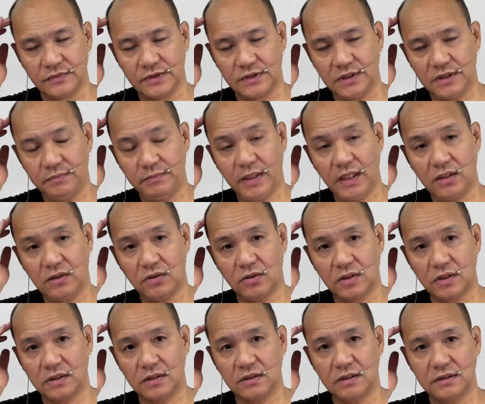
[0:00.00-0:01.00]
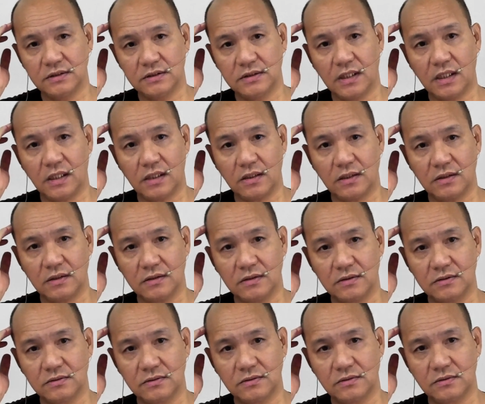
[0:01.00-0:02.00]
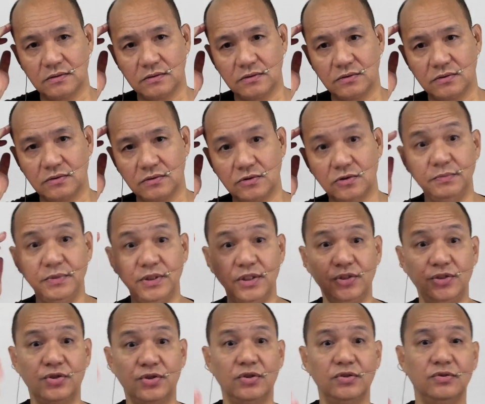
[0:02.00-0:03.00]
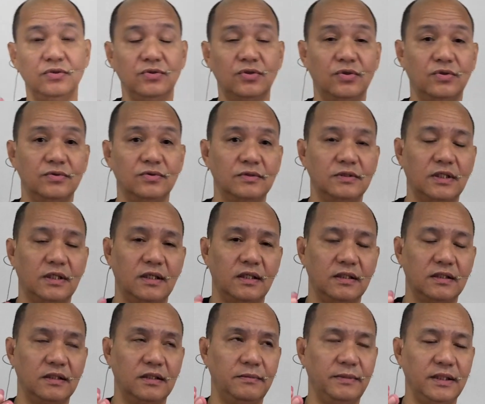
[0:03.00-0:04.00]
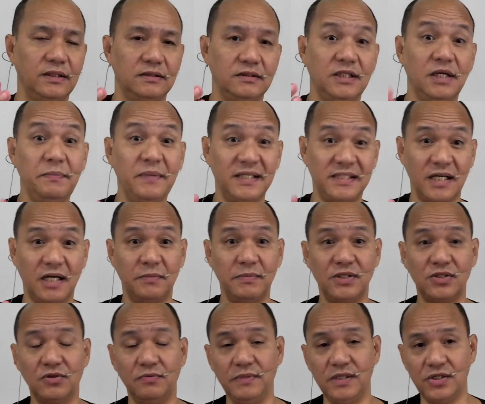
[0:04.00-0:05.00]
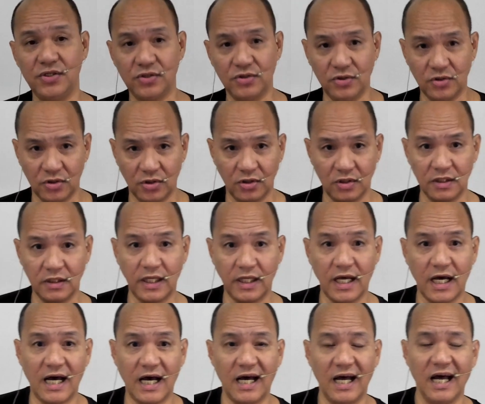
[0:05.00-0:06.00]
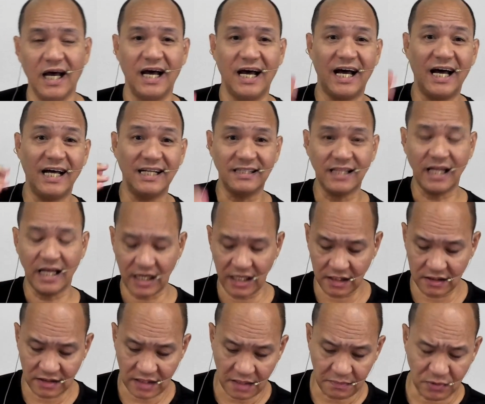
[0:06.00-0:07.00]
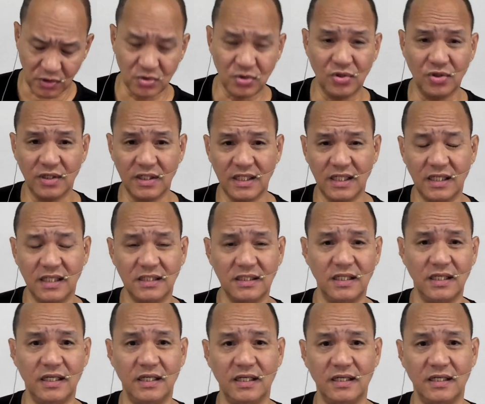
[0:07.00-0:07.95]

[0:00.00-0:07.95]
civil court, sa commission, uh, ano yun, civil service commission or anti-red tape authority kasi